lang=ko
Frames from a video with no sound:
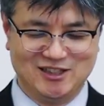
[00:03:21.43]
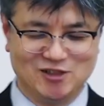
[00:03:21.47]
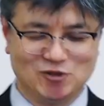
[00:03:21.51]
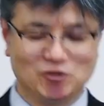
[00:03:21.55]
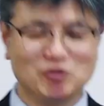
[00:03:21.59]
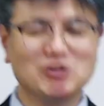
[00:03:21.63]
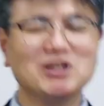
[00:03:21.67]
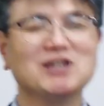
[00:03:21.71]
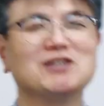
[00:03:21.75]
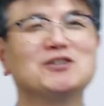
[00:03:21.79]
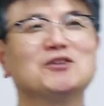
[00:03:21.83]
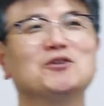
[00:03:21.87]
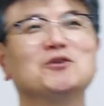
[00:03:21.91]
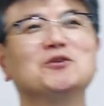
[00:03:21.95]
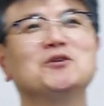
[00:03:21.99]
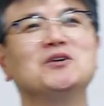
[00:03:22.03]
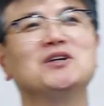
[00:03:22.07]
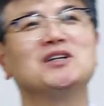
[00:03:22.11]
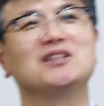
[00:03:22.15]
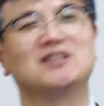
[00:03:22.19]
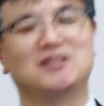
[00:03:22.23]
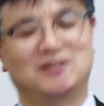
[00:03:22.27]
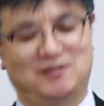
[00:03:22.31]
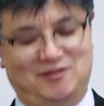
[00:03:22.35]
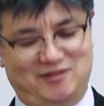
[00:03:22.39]
우리가 그런 것
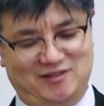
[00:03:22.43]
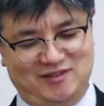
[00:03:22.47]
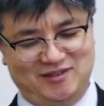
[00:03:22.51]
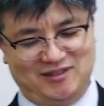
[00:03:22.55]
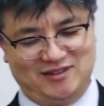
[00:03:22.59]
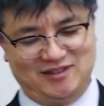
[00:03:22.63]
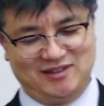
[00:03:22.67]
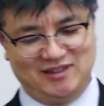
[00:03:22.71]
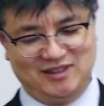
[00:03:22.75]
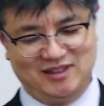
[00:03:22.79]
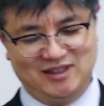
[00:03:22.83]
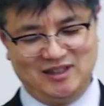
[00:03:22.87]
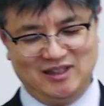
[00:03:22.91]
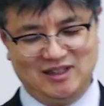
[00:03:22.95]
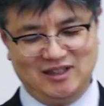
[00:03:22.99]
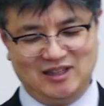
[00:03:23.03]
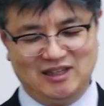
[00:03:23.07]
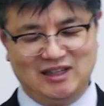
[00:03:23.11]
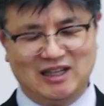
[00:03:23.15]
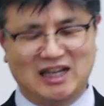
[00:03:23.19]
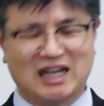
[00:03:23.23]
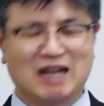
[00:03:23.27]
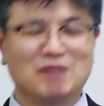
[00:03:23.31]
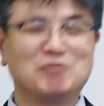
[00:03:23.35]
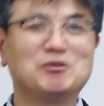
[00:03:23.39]
같아요.
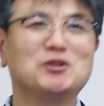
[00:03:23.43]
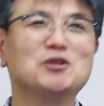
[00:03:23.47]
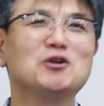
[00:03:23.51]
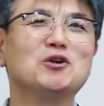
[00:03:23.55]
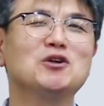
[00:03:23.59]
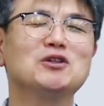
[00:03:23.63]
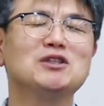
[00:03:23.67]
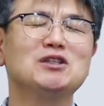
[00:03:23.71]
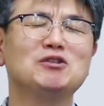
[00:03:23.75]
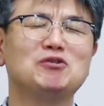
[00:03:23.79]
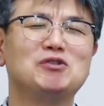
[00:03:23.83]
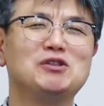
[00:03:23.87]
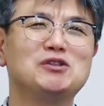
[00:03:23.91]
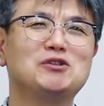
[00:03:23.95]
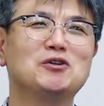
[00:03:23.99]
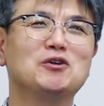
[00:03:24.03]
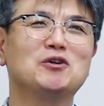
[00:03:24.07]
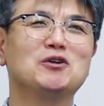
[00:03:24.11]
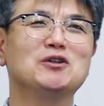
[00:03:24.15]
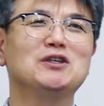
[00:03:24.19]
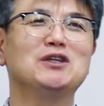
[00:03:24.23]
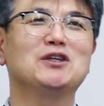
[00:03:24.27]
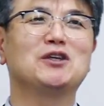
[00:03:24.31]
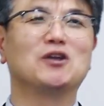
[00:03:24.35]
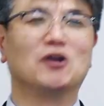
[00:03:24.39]
앞서거니
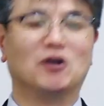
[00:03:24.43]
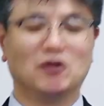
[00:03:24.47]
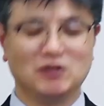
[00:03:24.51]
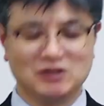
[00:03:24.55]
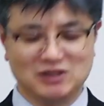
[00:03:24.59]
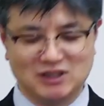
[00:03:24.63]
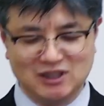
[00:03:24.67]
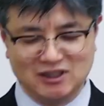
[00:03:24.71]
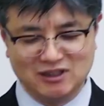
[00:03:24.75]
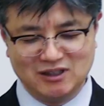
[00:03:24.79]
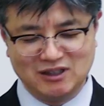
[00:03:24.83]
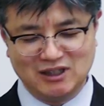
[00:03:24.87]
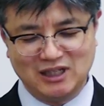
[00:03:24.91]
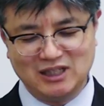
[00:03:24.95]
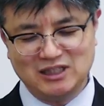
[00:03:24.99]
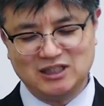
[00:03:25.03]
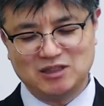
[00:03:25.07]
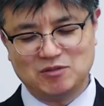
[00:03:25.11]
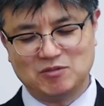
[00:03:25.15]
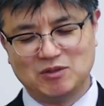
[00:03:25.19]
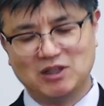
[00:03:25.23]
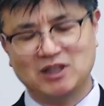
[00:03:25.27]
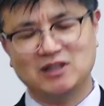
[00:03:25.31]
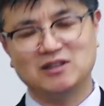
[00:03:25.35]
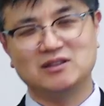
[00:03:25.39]
뒤서거니 경쟁을
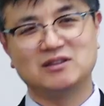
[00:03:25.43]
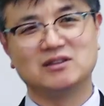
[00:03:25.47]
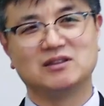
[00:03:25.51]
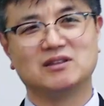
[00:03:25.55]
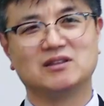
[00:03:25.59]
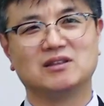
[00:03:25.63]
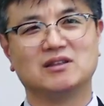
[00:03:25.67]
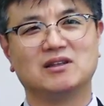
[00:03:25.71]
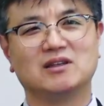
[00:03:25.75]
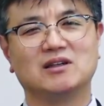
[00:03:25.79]
하지만